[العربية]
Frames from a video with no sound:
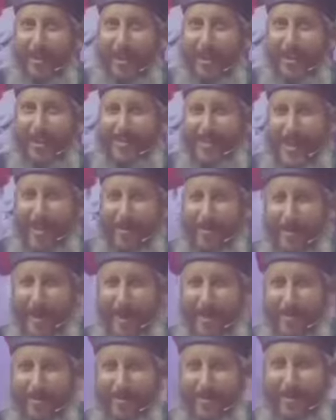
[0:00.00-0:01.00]
إيه
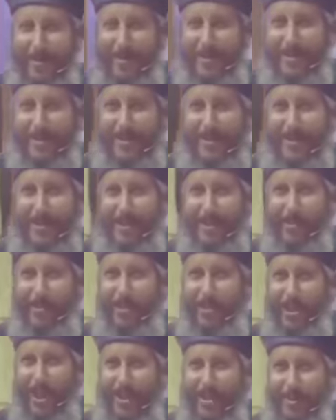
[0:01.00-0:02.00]
اتذمروا
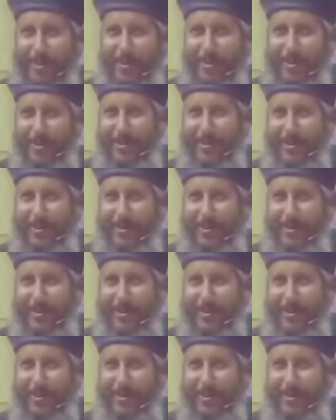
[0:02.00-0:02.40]
وشكوا